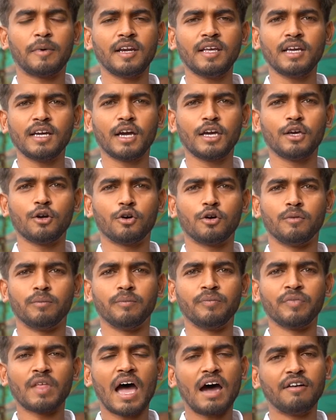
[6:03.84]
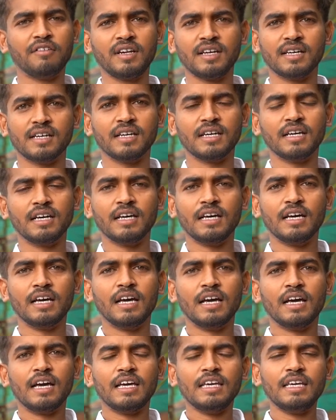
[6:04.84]
பரியங்க யோகம் அவர்
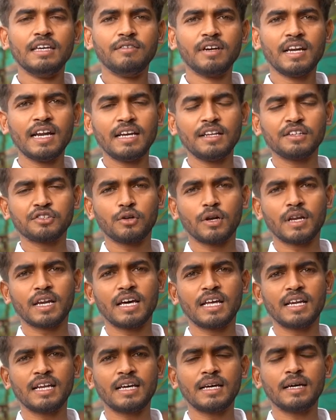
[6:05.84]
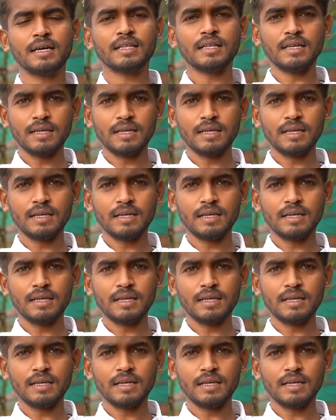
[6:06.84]
இவர் என்ன சொல்கிறாரு